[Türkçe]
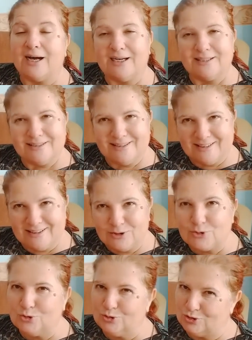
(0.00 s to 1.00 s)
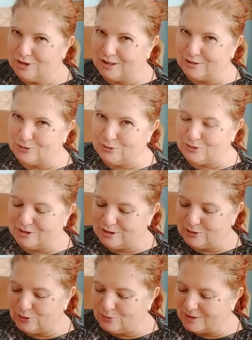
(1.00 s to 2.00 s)
ağırlığını koyacağını
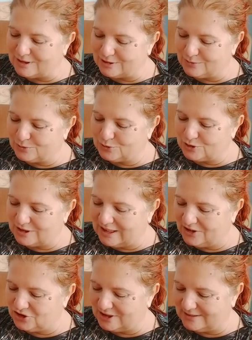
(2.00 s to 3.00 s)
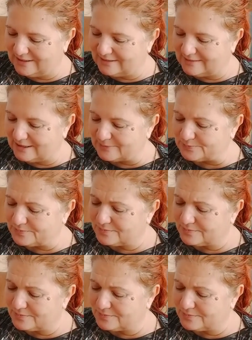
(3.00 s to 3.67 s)
gösteriyor balık burcu. Gerçekten de